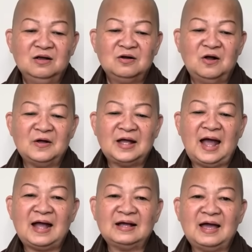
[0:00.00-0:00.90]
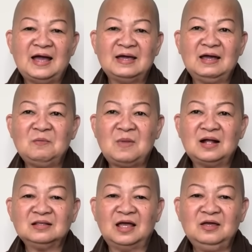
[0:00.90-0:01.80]
Rồi càng ngày các
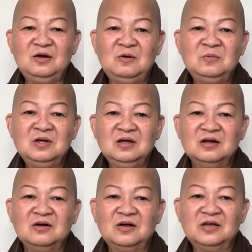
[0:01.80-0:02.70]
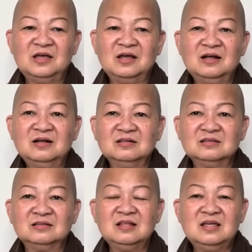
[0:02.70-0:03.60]
bạn thấy không? Rồi hả
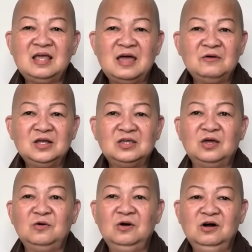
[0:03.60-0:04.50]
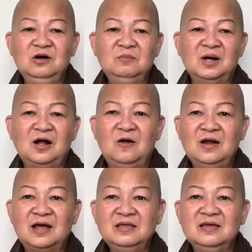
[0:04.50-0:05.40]
đi theo cái chiều hướng mà
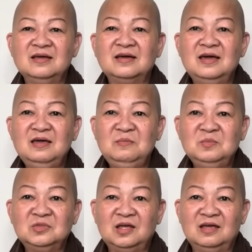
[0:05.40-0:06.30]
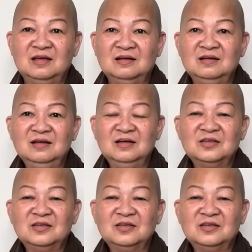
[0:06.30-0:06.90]
gọi là gì, kim tiền.